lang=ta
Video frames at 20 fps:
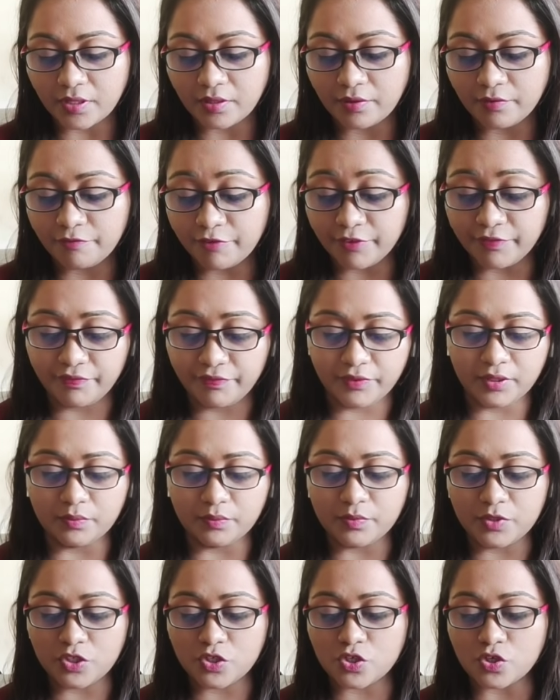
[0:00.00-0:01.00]
ஃபிஃப்த்
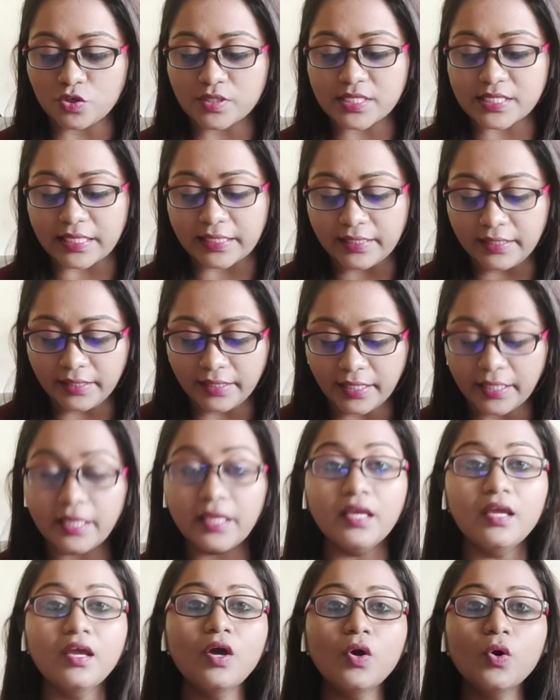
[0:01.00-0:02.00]
விச் இஸ் ஆன் சண்டே
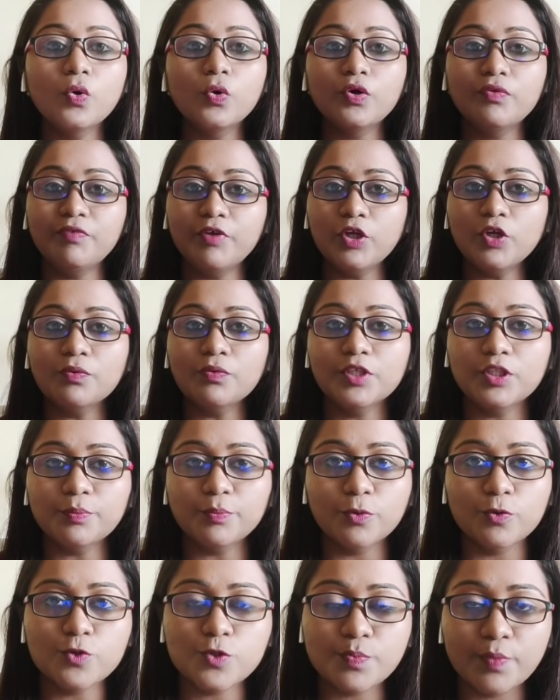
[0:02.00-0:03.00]
ஒரு வீடியோ வந்து
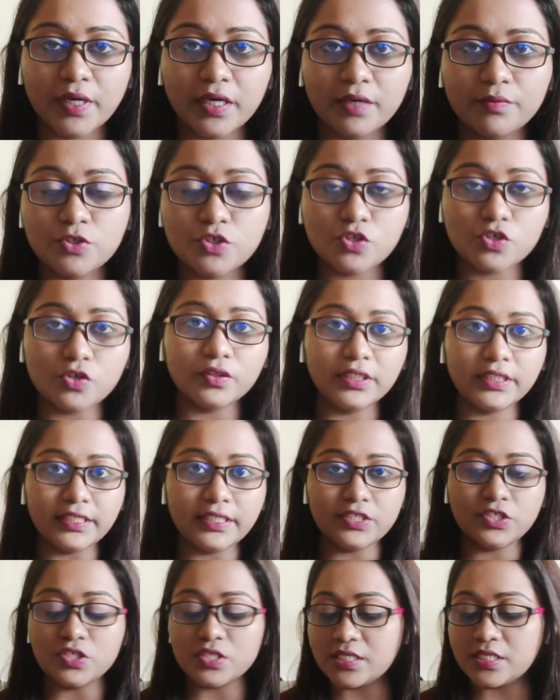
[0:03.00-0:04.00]
போஸ்ட் பண்ணேன் விச் இஸ் ஆன்
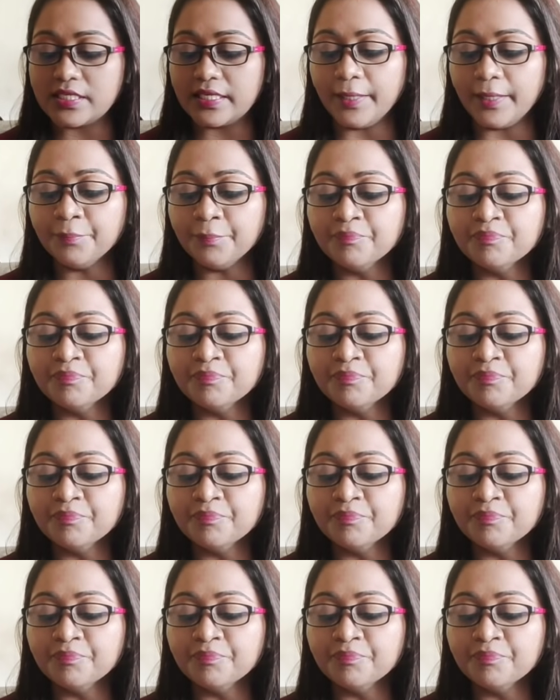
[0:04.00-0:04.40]
டீச்சர்ஸ் டே